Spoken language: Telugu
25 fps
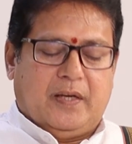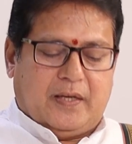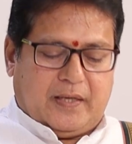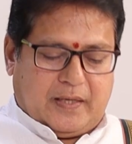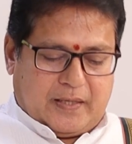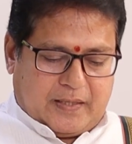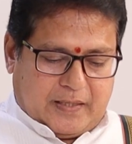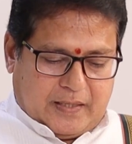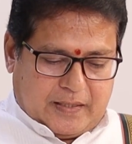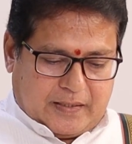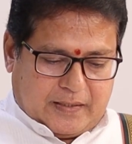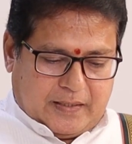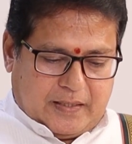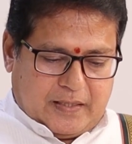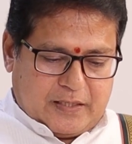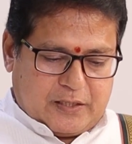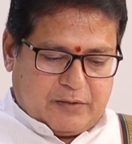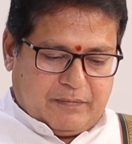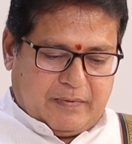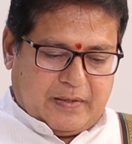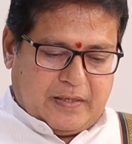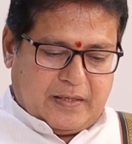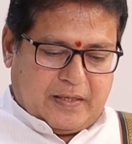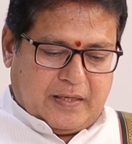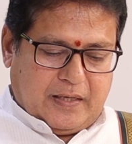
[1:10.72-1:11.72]
ఈ కర్కాటక
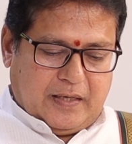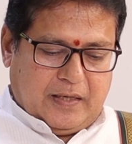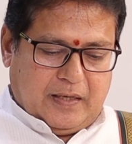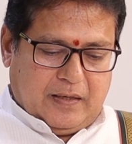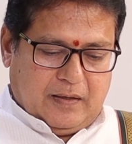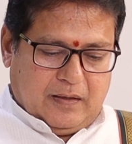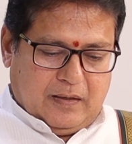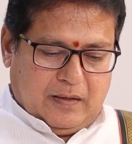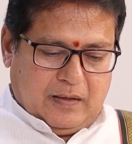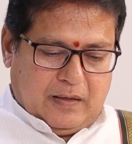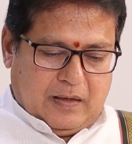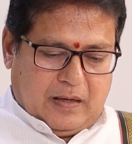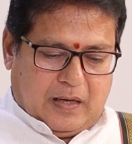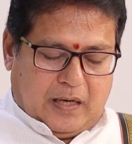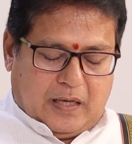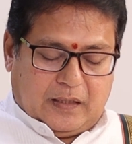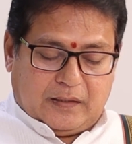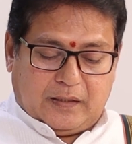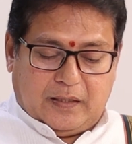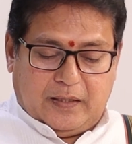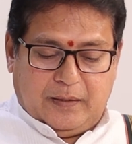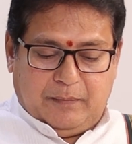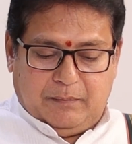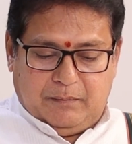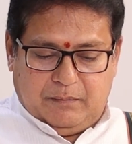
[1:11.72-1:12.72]
రాశి వారికి
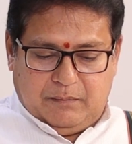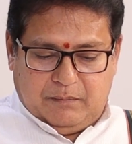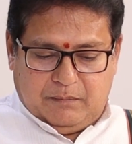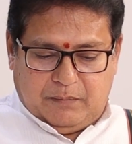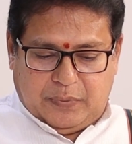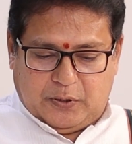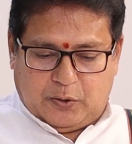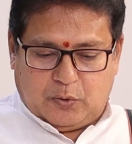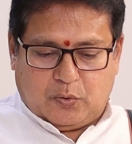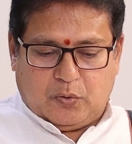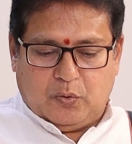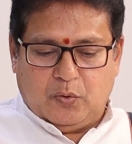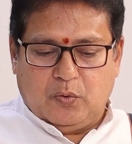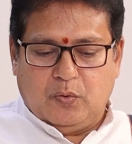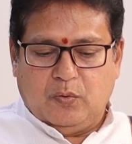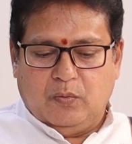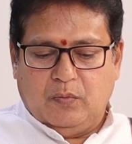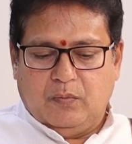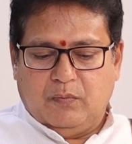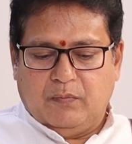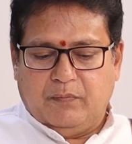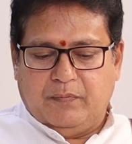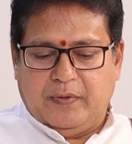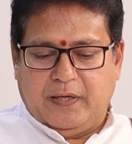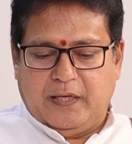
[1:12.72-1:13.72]
ఆదాయం పదకొండు
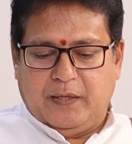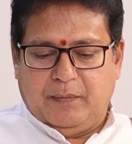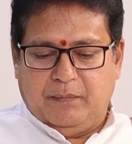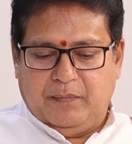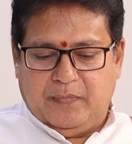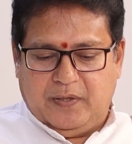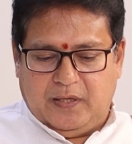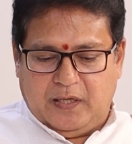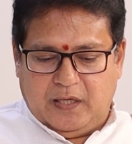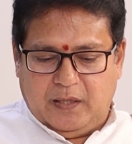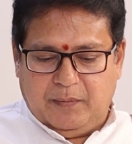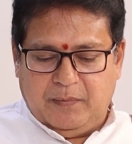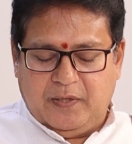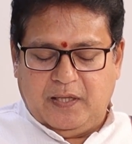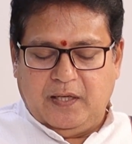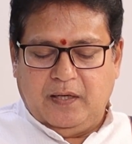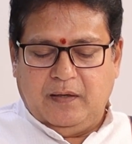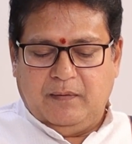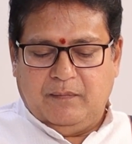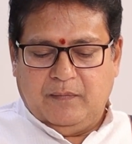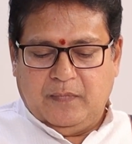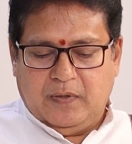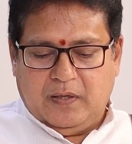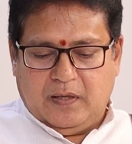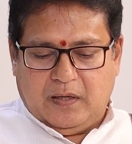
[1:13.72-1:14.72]
వ్యయం ఎనిమిది
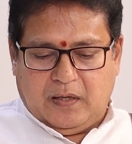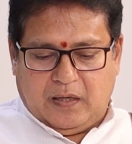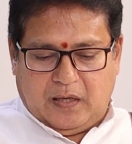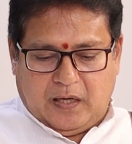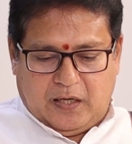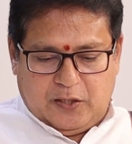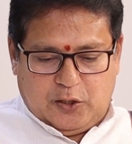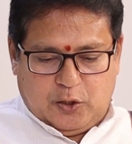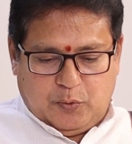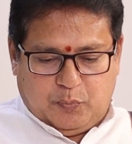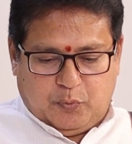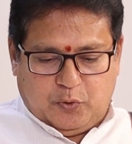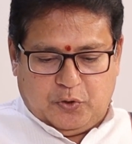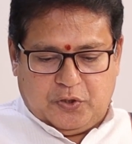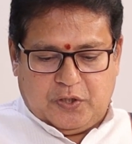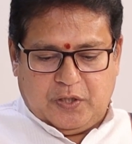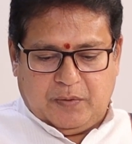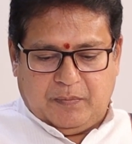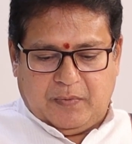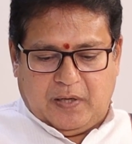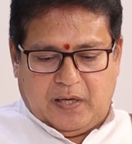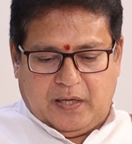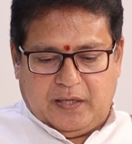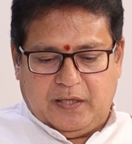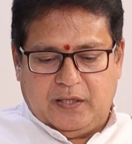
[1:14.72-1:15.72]

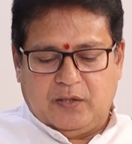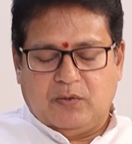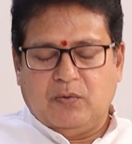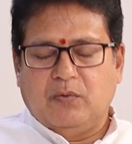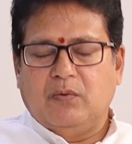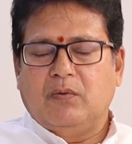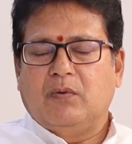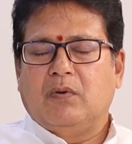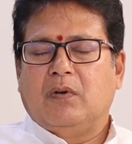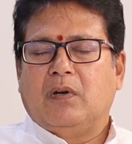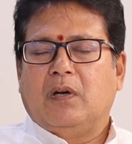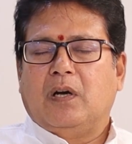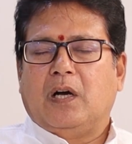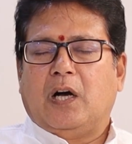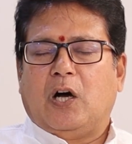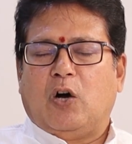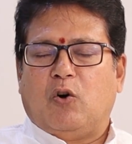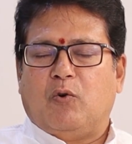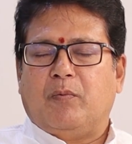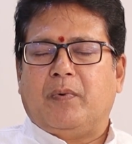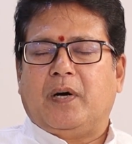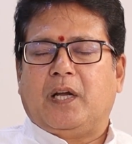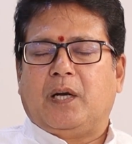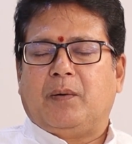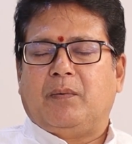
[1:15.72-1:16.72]
రాజ్యపూజ్యం ఐదు
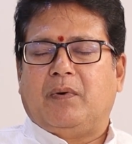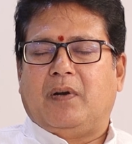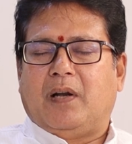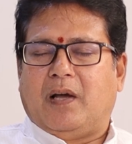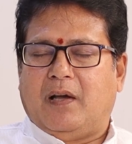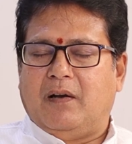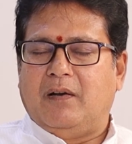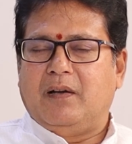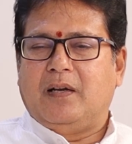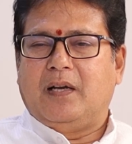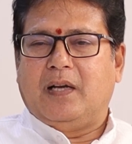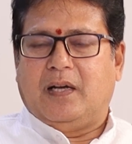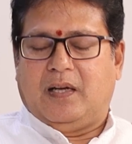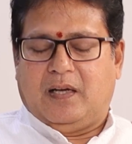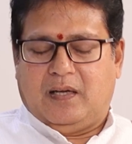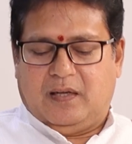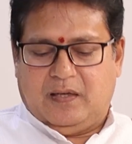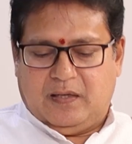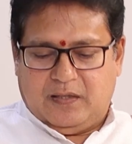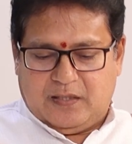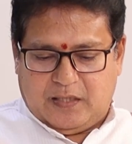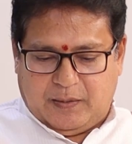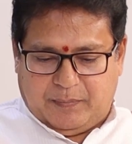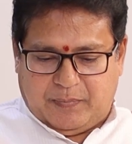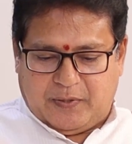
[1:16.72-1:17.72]
అవమానం నాలుగుగా
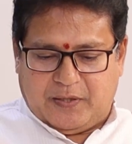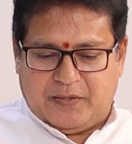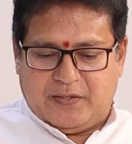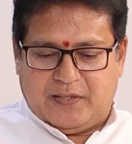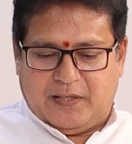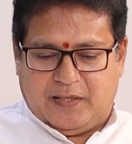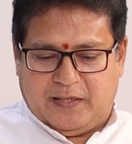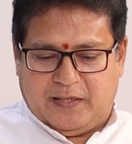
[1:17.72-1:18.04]
చెప్పడం